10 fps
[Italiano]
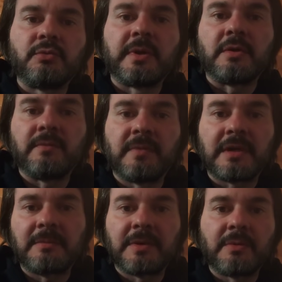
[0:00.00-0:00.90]
Juve
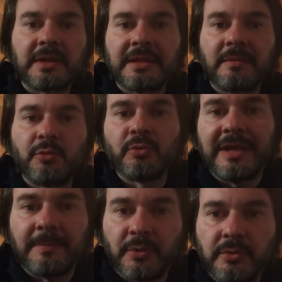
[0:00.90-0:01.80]
converrebbe guardare più il
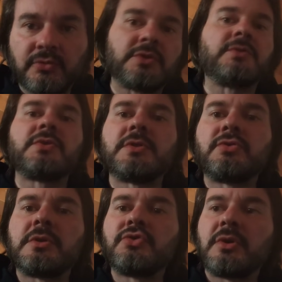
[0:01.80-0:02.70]
Napoli in un certo
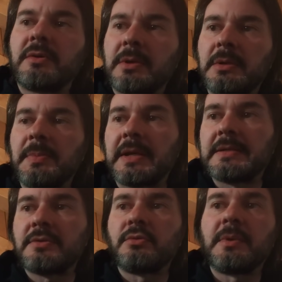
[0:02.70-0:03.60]
senso, che gioca ora di
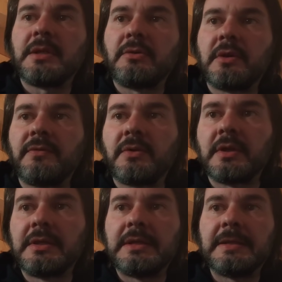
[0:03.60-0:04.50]
pranzo domani con la
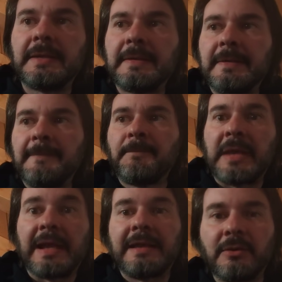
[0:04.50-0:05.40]
Fiorentina,
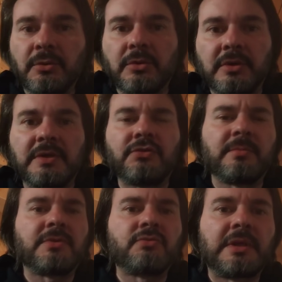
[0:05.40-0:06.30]
e anche loro lì,
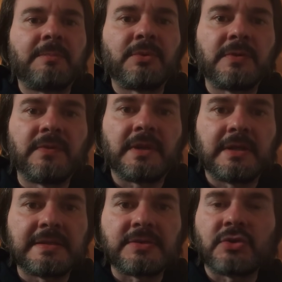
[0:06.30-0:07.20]
insomma, sul campo di
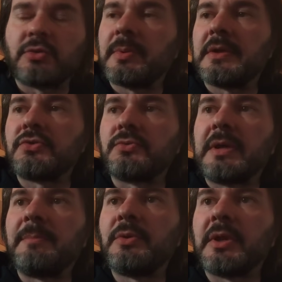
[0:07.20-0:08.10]
Firenze ci hanno perso un
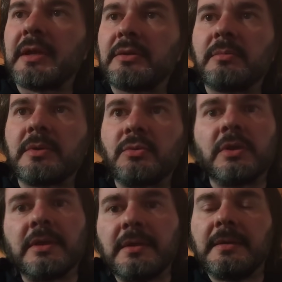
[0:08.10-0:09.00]
campionato, per cui